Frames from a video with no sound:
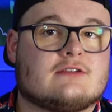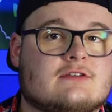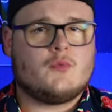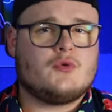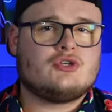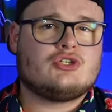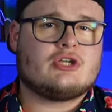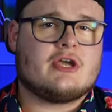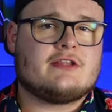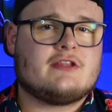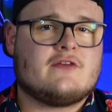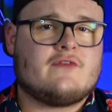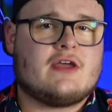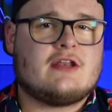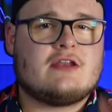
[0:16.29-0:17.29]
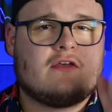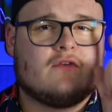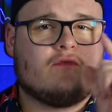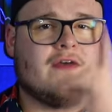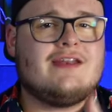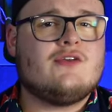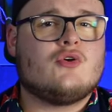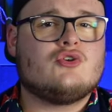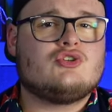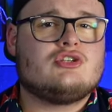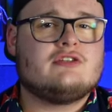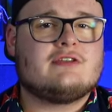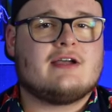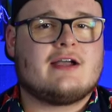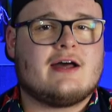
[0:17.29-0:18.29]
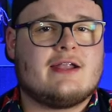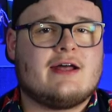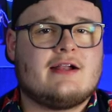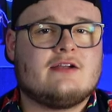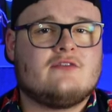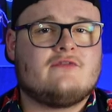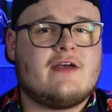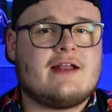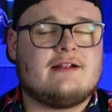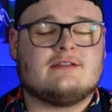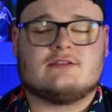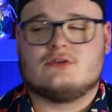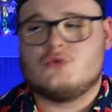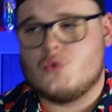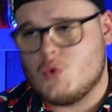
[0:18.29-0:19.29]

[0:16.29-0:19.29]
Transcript: Vorab euch direkt erwähnen, wenn euch dieser Kanal gefällt